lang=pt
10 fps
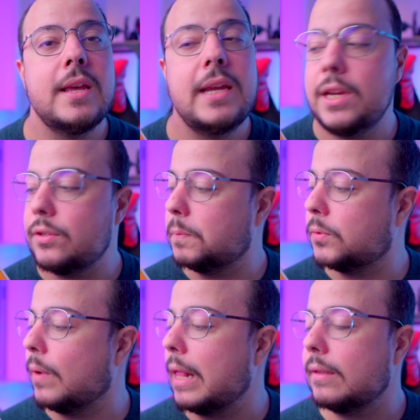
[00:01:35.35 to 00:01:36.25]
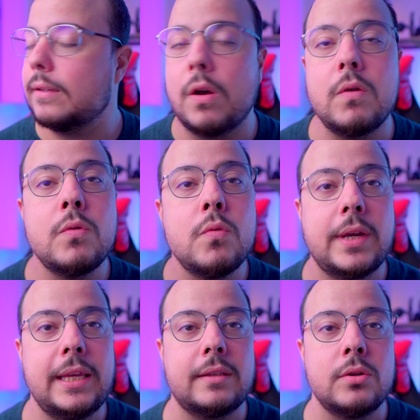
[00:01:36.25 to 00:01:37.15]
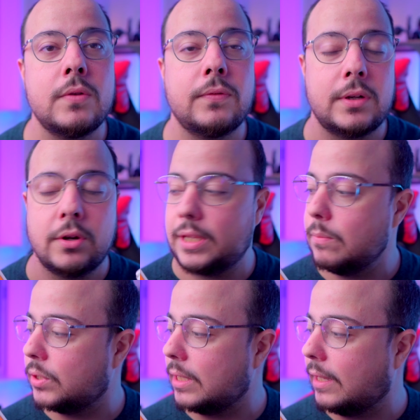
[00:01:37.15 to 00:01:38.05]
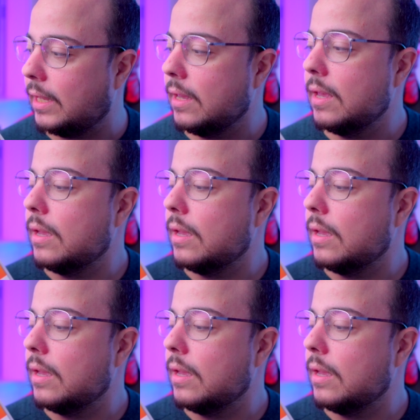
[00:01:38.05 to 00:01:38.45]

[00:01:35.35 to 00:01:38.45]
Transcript: E isto, pessoal, com um kit novo que nós temos aqui,